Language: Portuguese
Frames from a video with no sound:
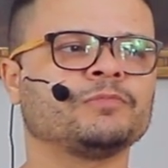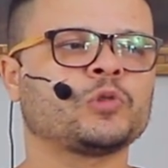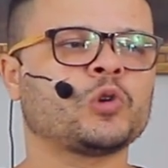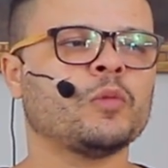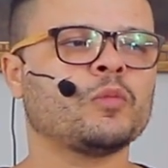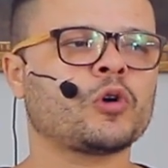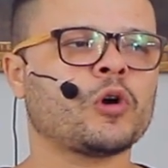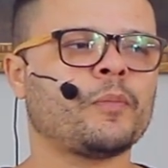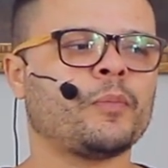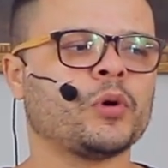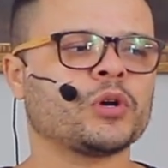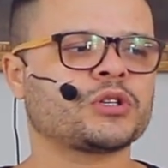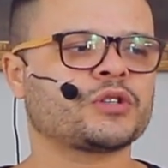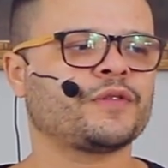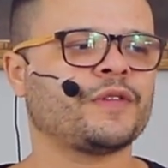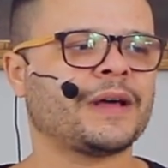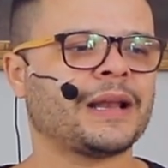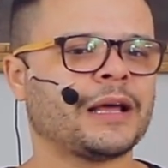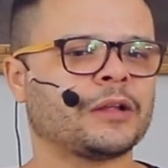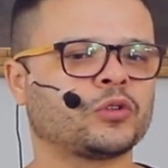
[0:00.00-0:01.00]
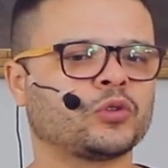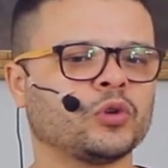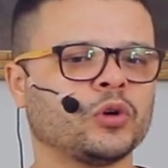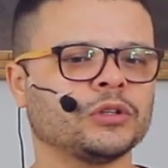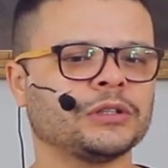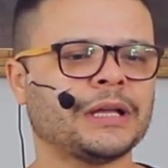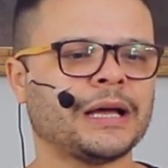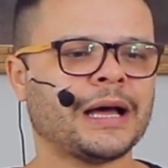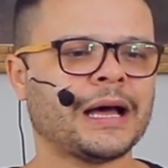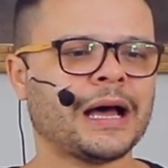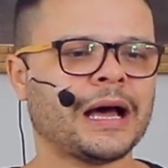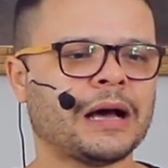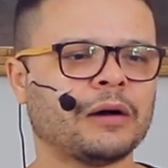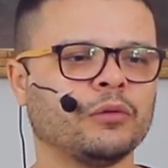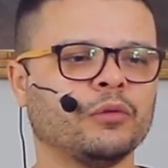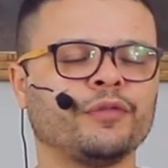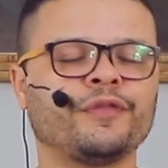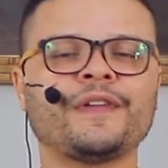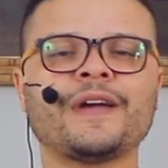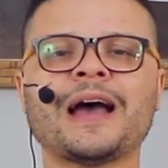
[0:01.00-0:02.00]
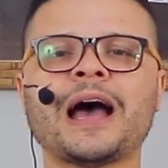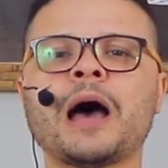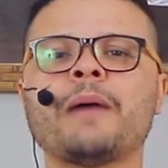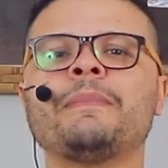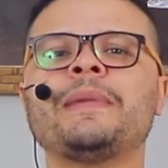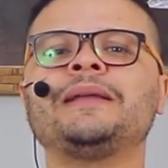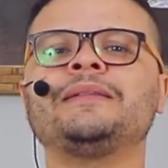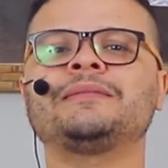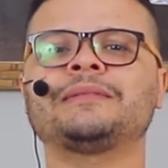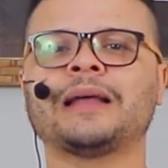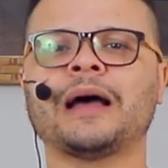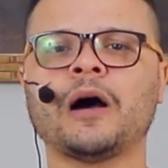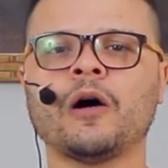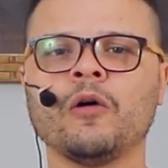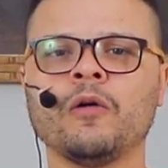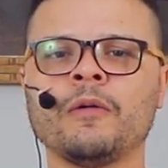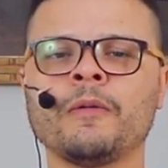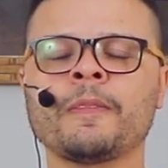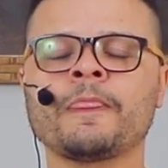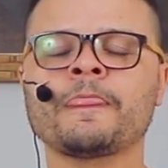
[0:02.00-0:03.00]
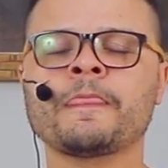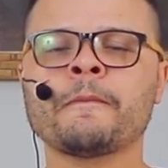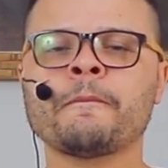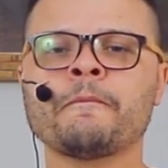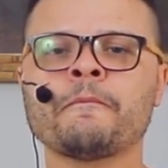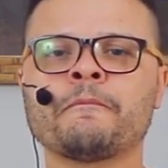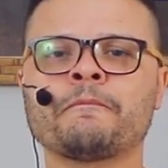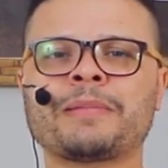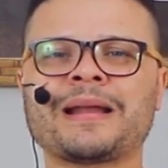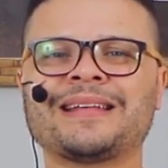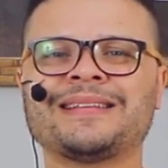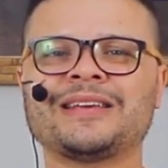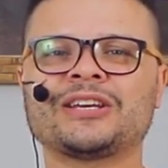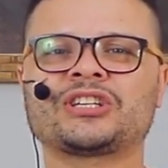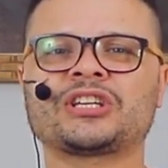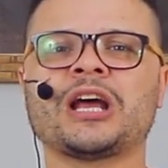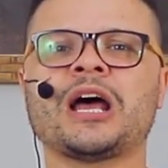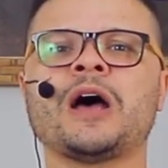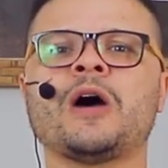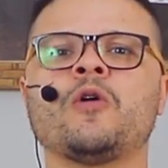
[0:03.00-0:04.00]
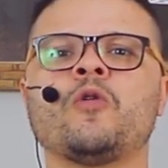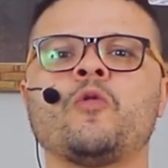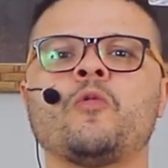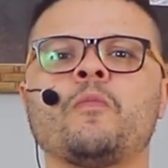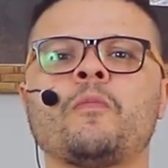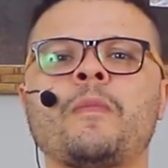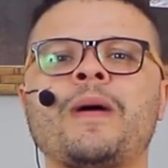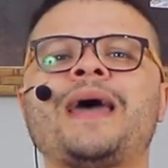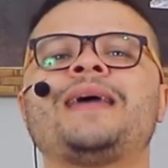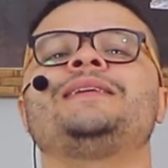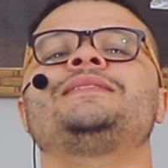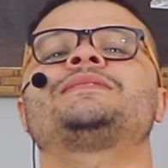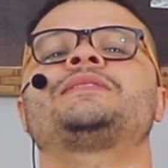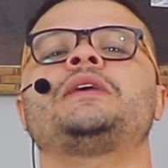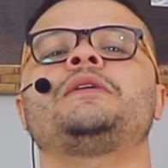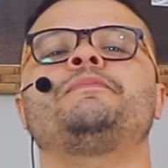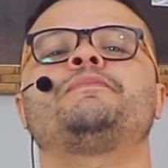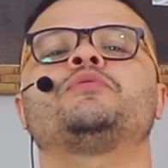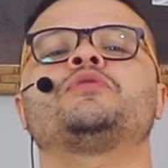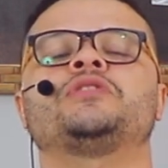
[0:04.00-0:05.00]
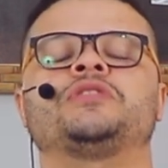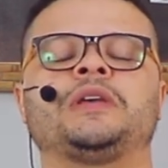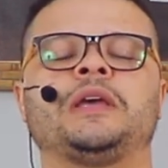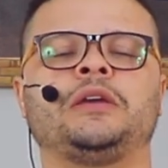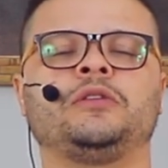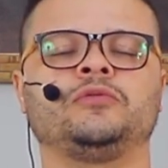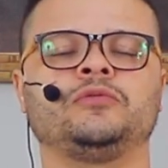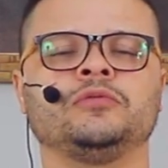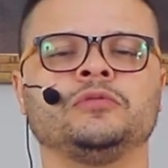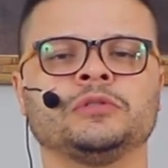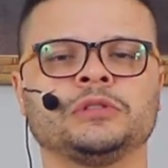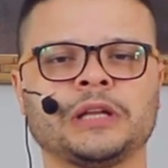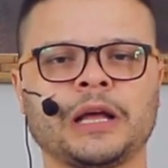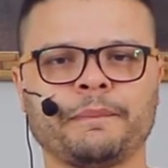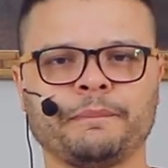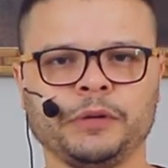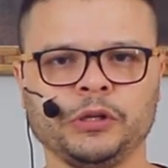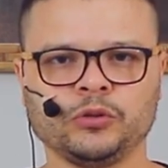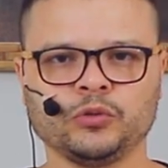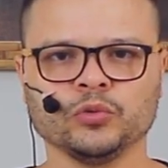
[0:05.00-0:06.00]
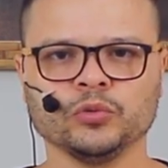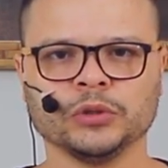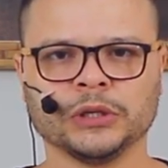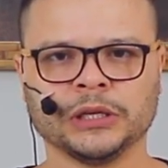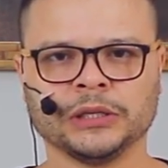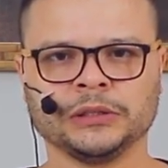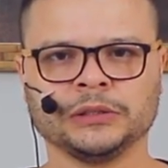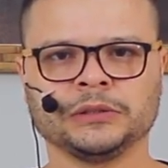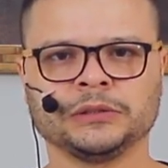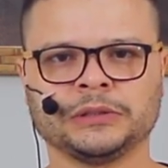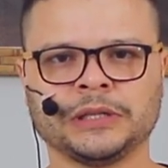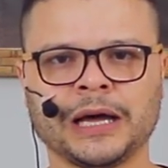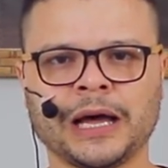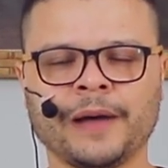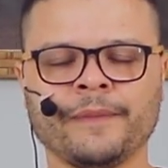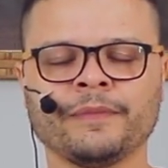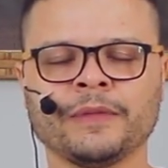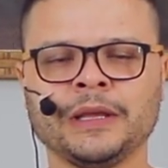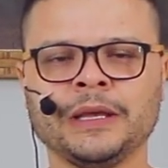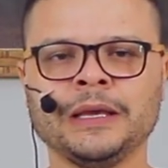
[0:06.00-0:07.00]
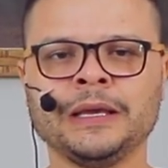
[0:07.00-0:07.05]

Como que eu posso falar? Todo o ferramental para deixar um mais 100% na pintura. Tá?